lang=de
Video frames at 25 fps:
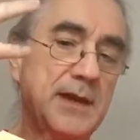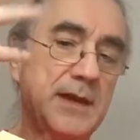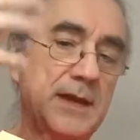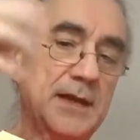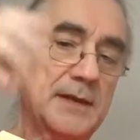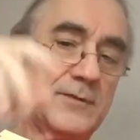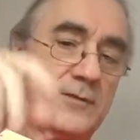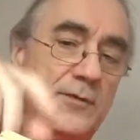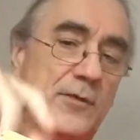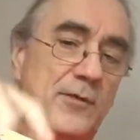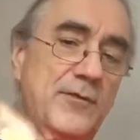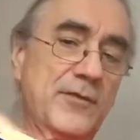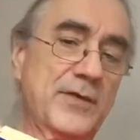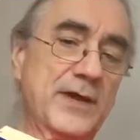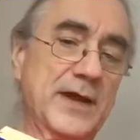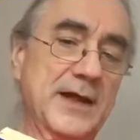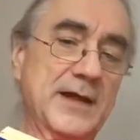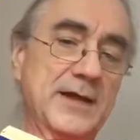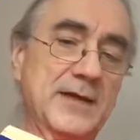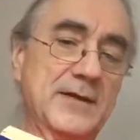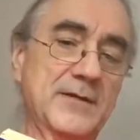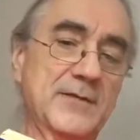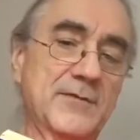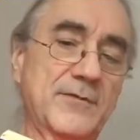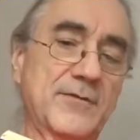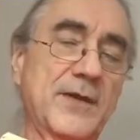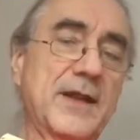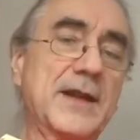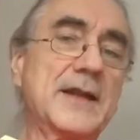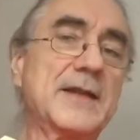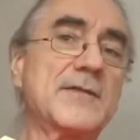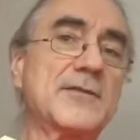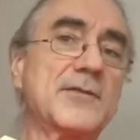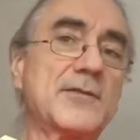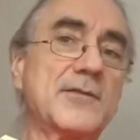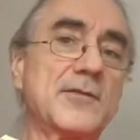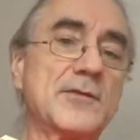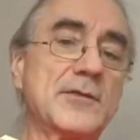Insofern
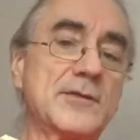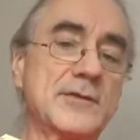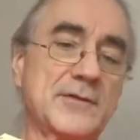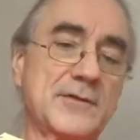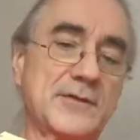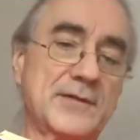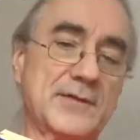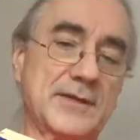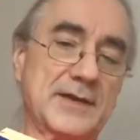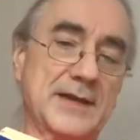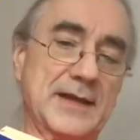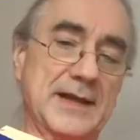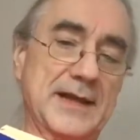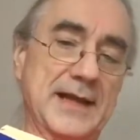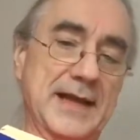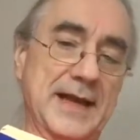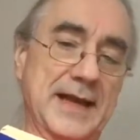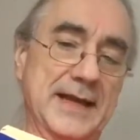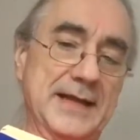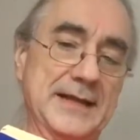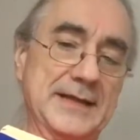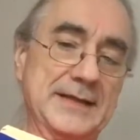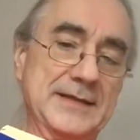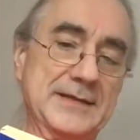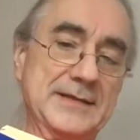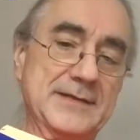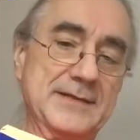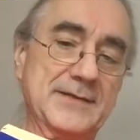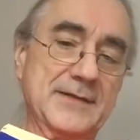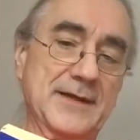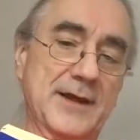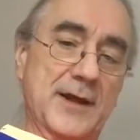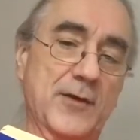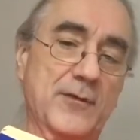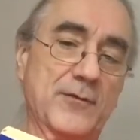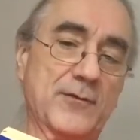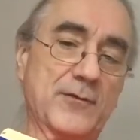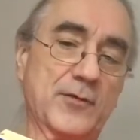fällt es uns leicht,
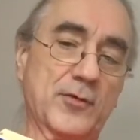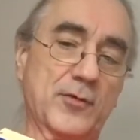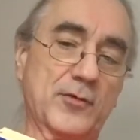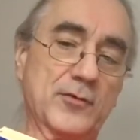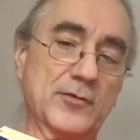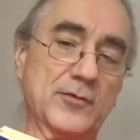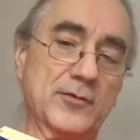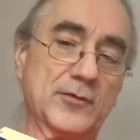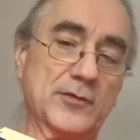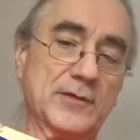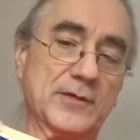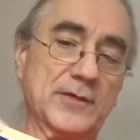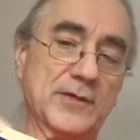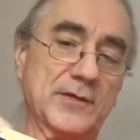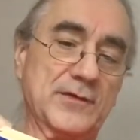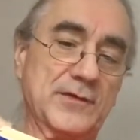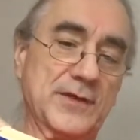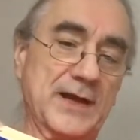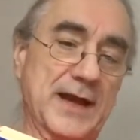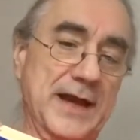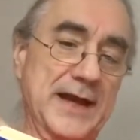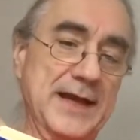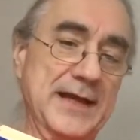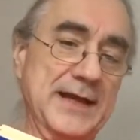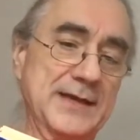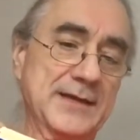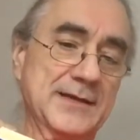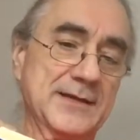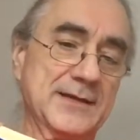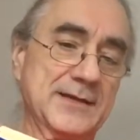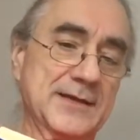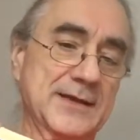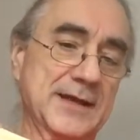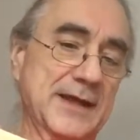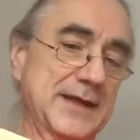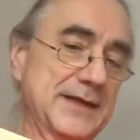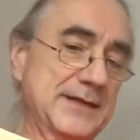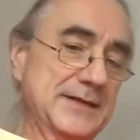aufgrund unseres
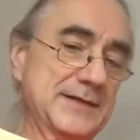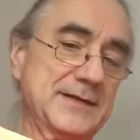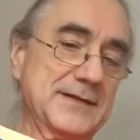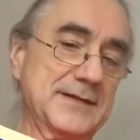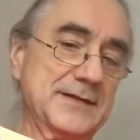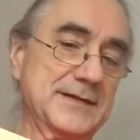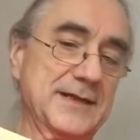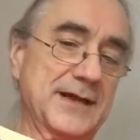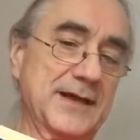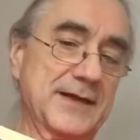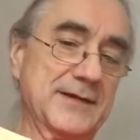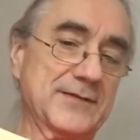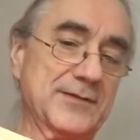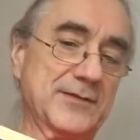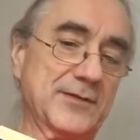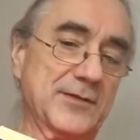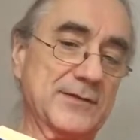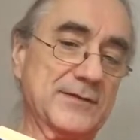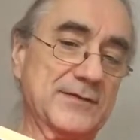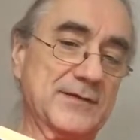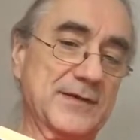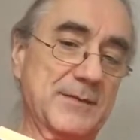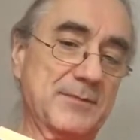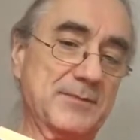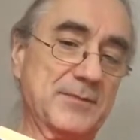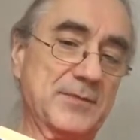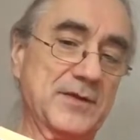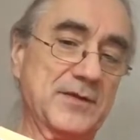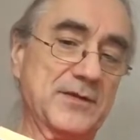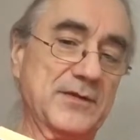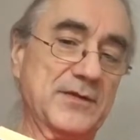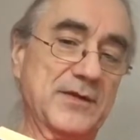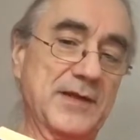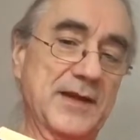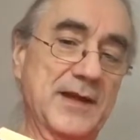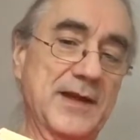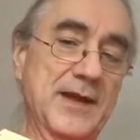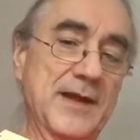eigenen
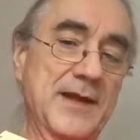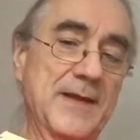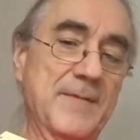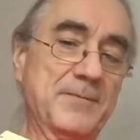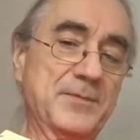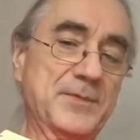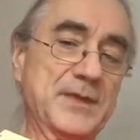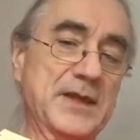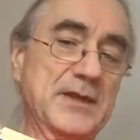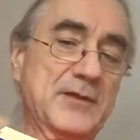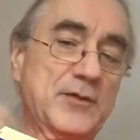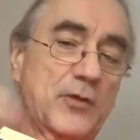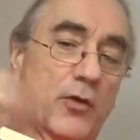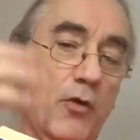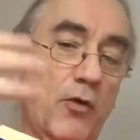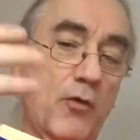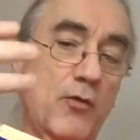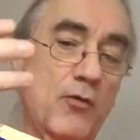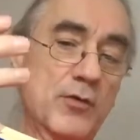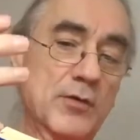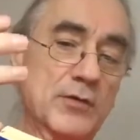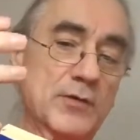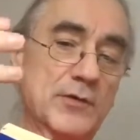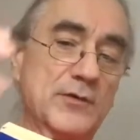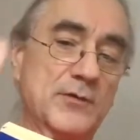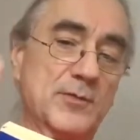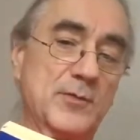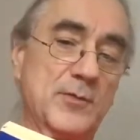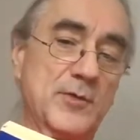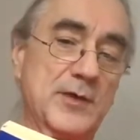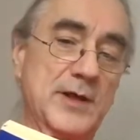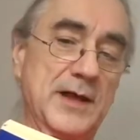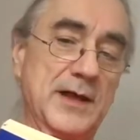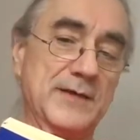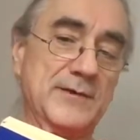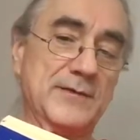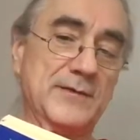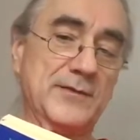Gerechtigkeitskonzeptes die Drohung des
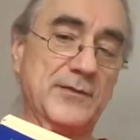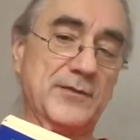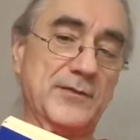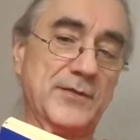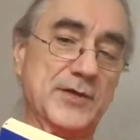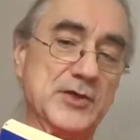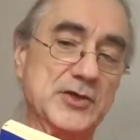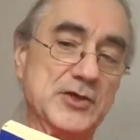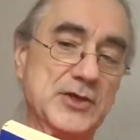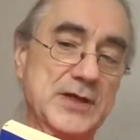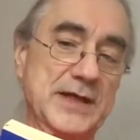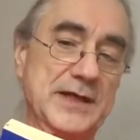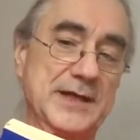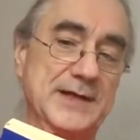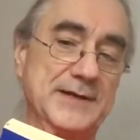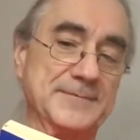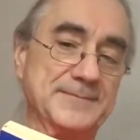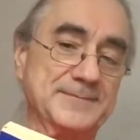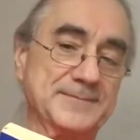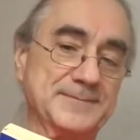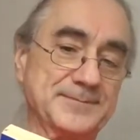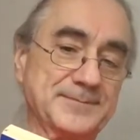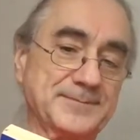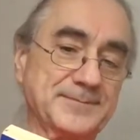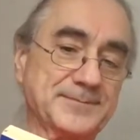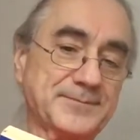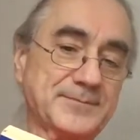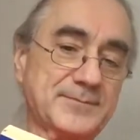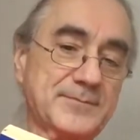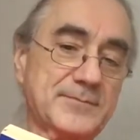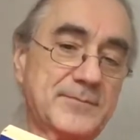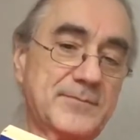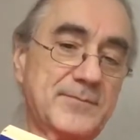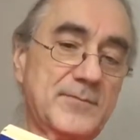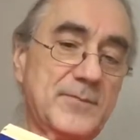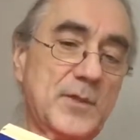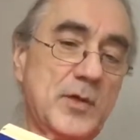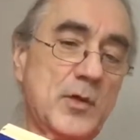Mullahs zu verstehen
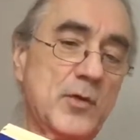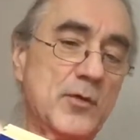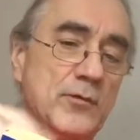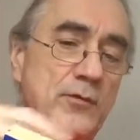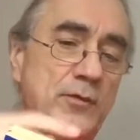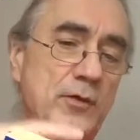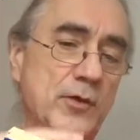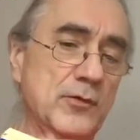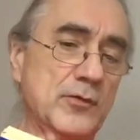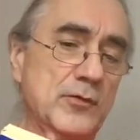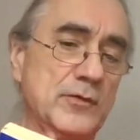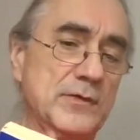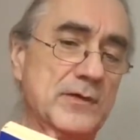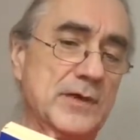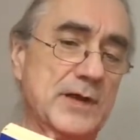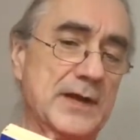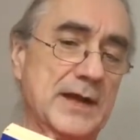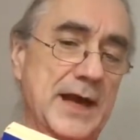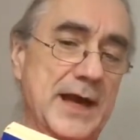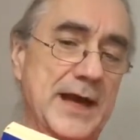und von unseren